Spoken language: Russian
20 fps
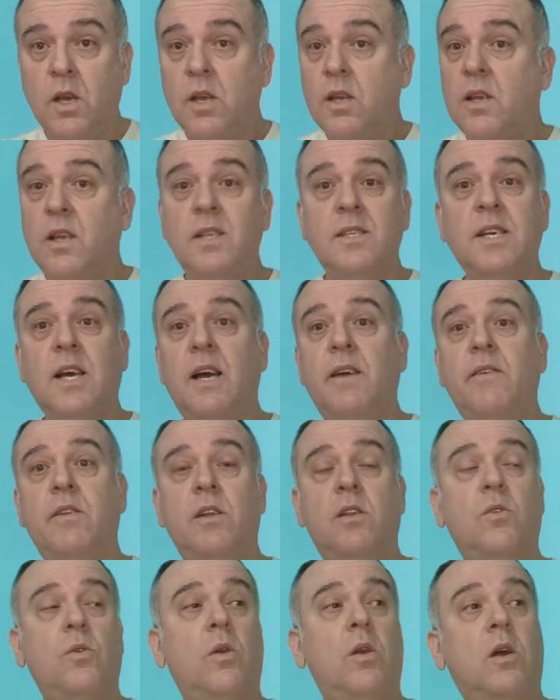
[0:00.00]
Нельзя
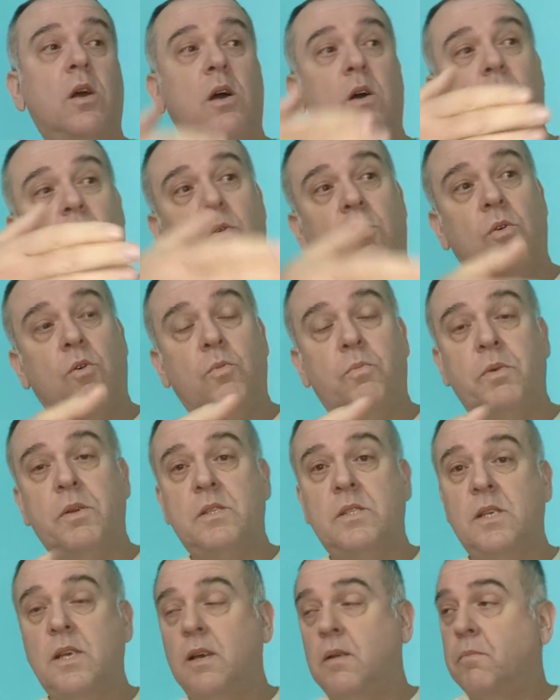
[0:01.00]
говорить только о
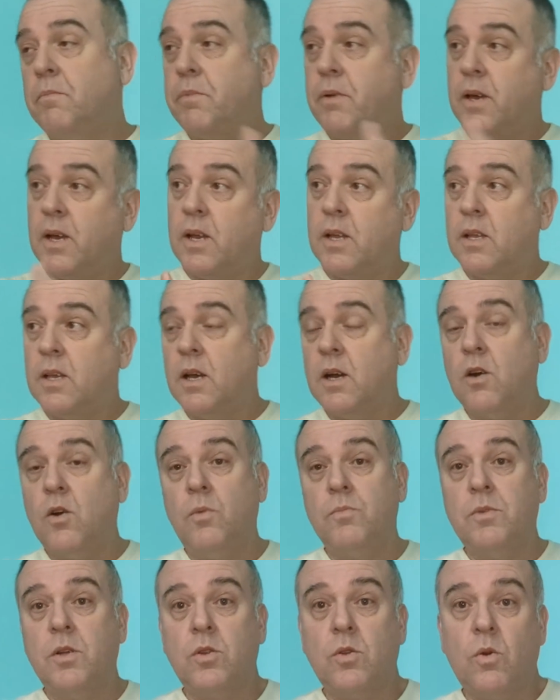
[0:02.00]
УПЦМП, а не о
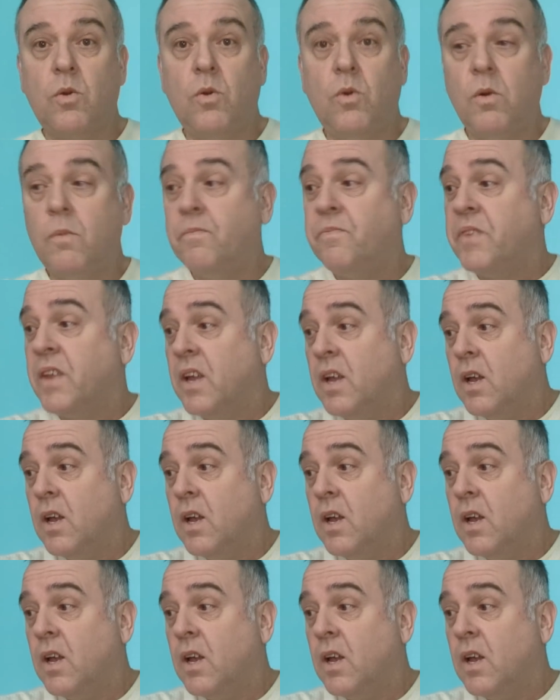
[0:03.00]
ком-то другом.